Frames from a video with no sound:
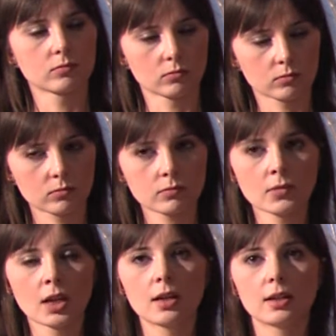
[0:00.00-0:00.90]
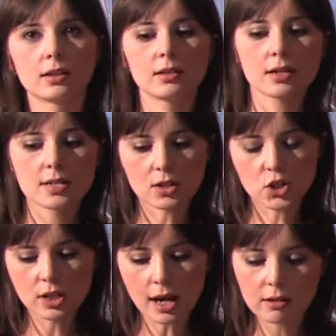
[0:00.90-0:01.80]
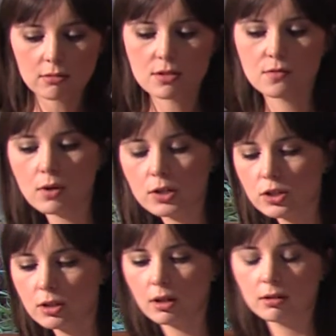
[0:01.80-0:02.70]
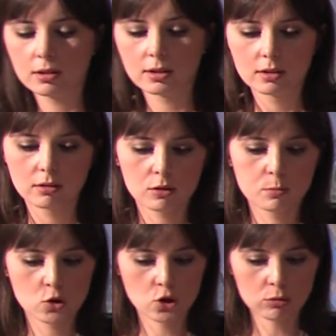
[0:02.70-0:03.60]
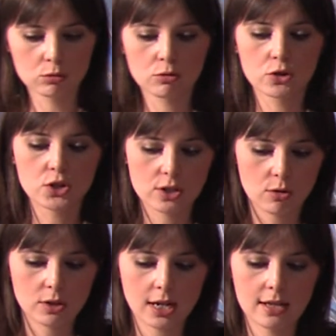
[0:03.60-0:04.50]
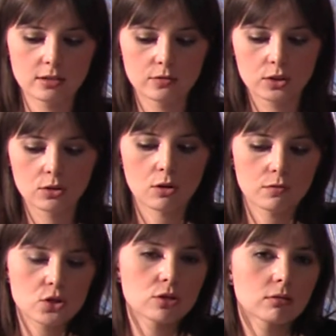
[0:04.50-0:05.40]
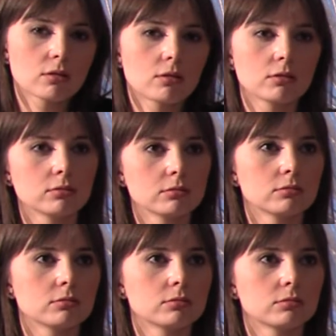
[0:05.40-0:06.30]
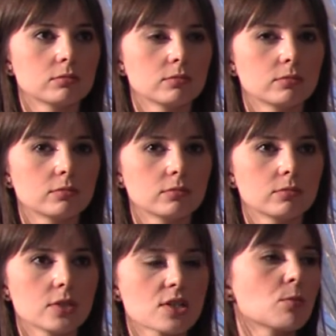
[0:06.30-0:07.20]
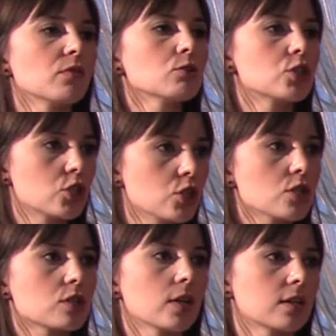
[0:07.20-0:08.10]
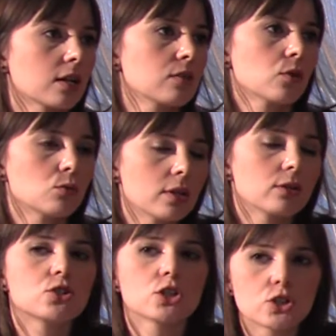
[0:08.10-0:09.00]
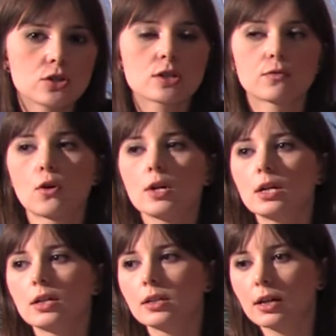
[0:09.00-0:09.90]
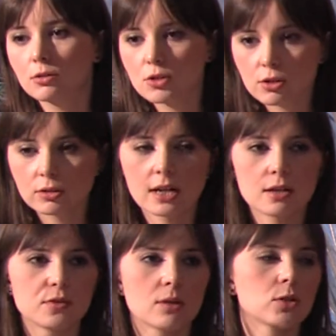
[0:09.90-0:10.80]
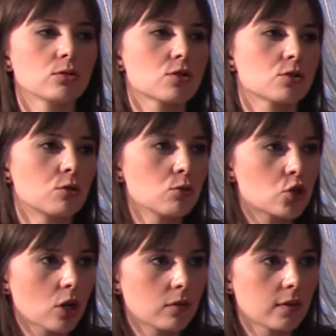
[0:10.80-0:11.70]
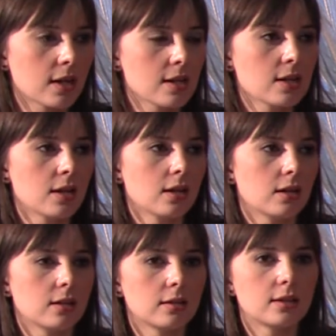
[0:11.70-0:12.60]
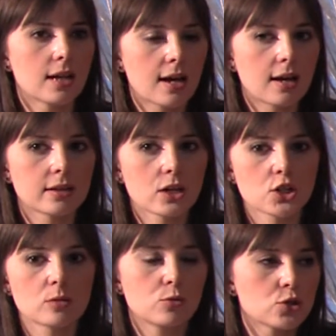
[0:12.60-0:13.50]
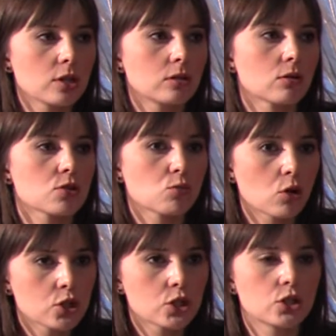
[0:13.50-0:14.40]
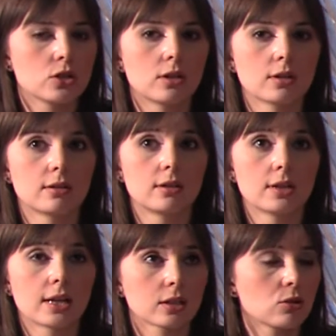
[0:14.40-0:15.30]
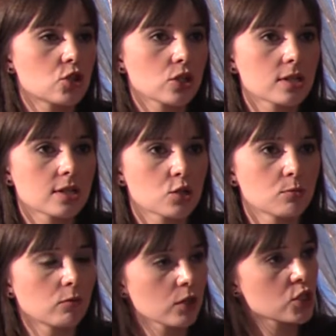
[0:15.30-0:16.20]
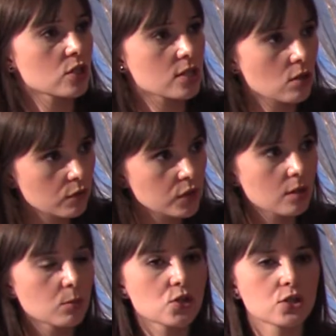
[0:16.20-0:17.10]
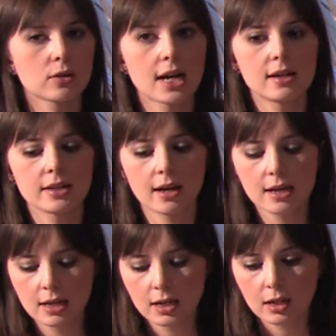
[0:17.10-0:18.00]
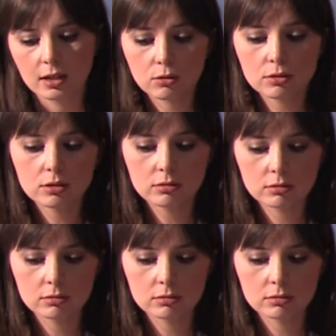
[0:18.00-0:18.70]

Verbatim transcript: Mhm. I tak zaczynając właśnie od początku historii Hanny Wiktorowicz, no to... Yy jest mowa o dzieciństwie, tak? I w ogóle tak. no, dzieciństwo, jak doskonale wiemy, no, jest kluczowe e, dla naszej później dorosłości, dla tego, czy jesteśmy właśnie zdrowi emocjonalnie. No i y,